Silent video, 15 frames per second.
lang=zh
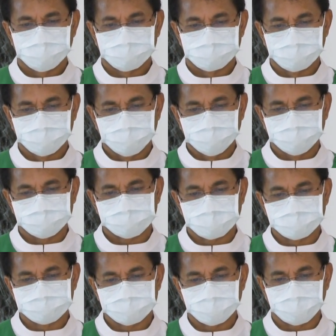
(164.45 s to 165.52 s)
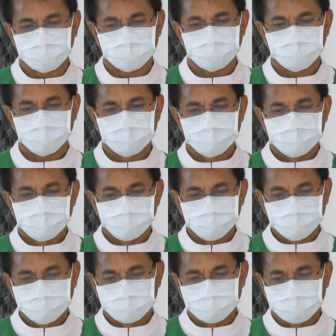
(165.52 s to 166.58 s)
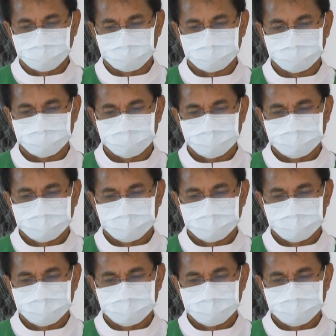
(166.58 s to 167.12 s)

日益增切，并能。